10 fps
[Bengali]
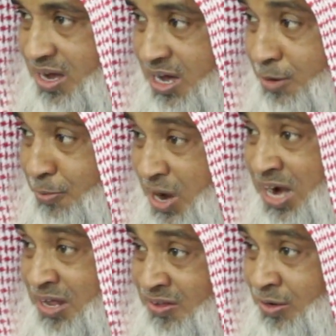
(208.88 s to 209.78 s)
আর
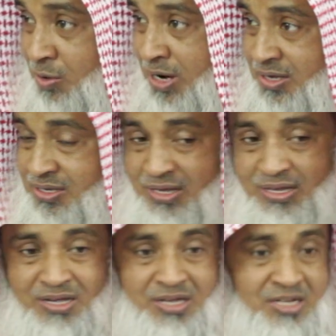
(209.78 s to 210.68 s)
প্রাণী যেগুলো আছে
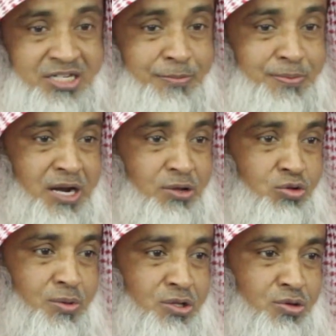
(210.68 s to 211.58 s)
সেই প্রাণীও
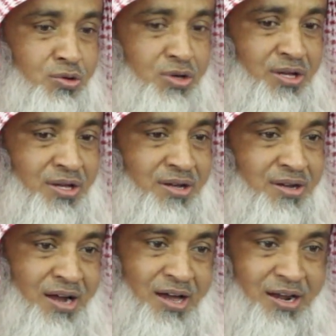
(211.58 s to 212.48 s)
তোমাদের জন্য কি
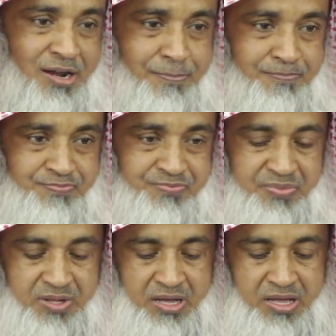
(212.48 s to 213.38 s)
হালাল
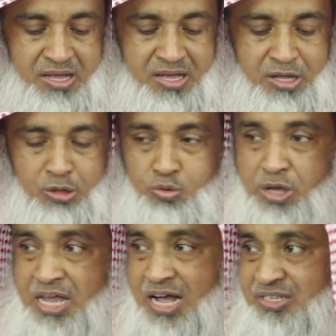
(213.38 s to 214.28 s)
তো
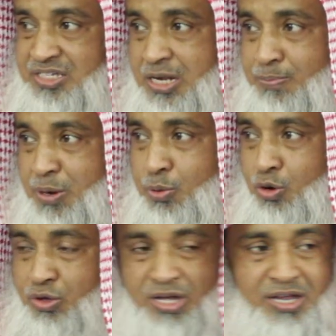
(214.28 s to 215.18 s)
এই হাদিসের
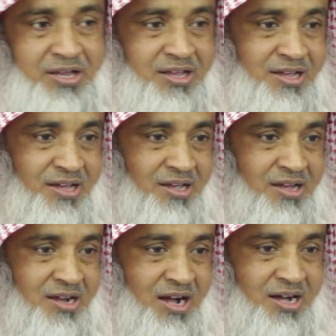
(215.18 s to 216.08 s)
ব্যাপকতায়
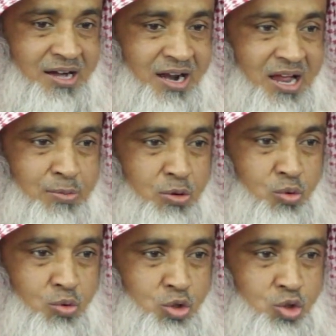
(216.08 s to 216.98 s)
কাকরা এবং
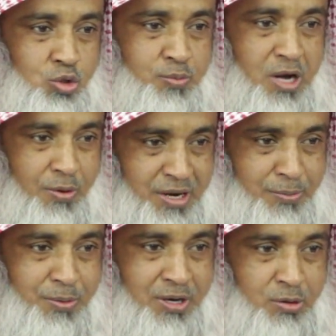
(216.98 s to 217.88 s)
কশ্যপ খাওয়ার
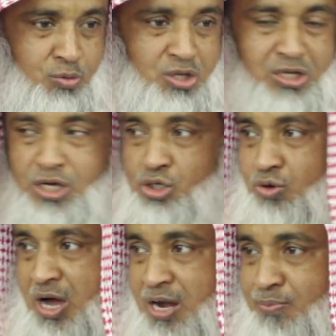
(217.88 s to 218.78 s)
ব্যাপারে অধিকাংশ
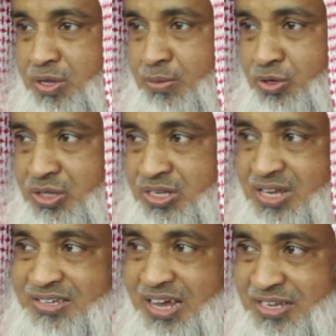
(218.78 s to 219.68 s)
আলেমদের মতে
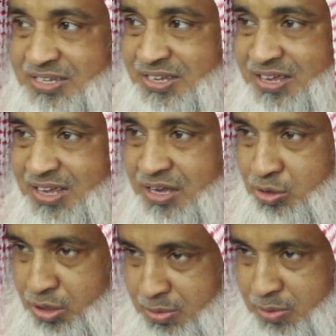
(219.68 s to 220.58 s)
যা যায়
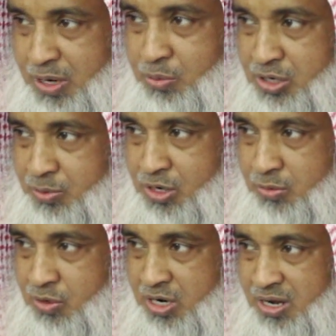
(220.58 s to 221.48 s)
কিন্তু ইমাম আবহানি
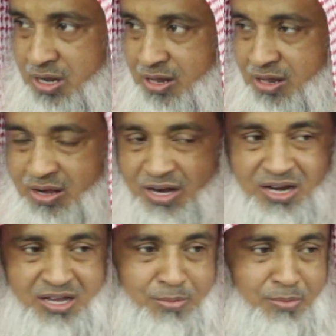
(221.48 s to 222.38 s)
রাহিমুল্লাহ
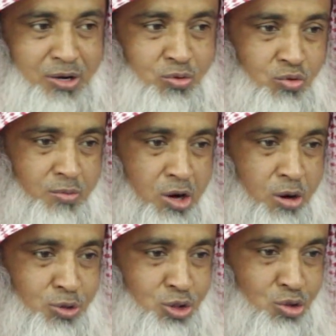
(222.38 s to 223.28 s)
এটাকে মাকরু বা
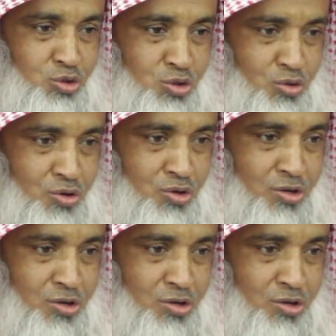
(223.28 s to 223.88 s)
অপছন্দনীয়